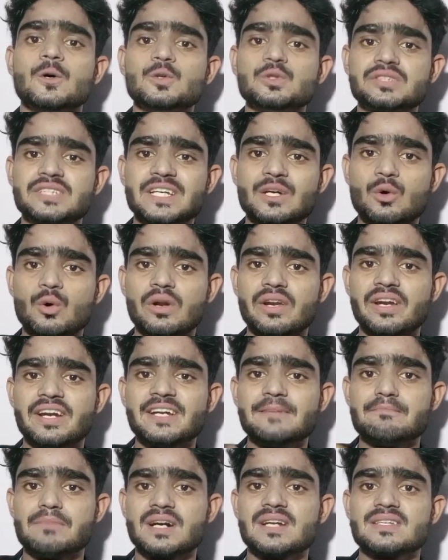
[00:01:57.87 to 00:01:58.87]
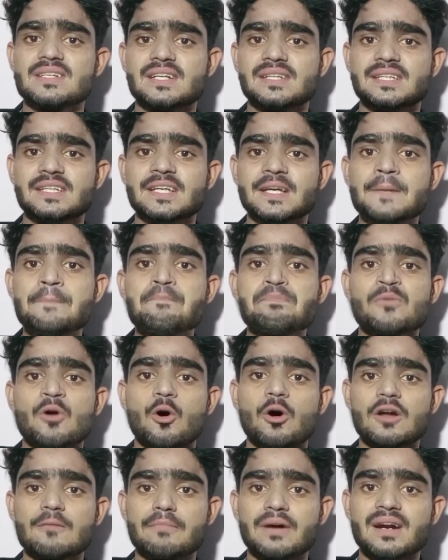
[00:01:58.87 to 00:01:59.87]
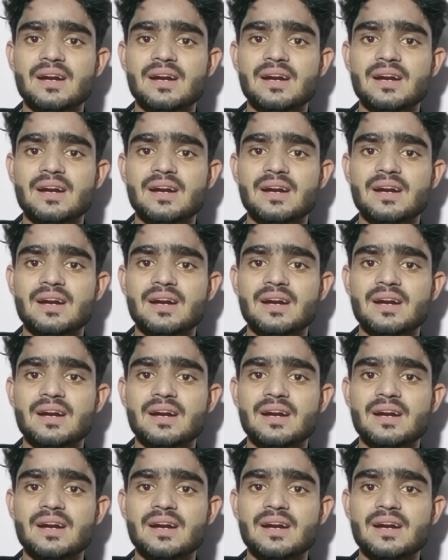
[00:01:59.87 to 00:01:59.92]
उसकी क्वांटिटी बढ़ जाती है और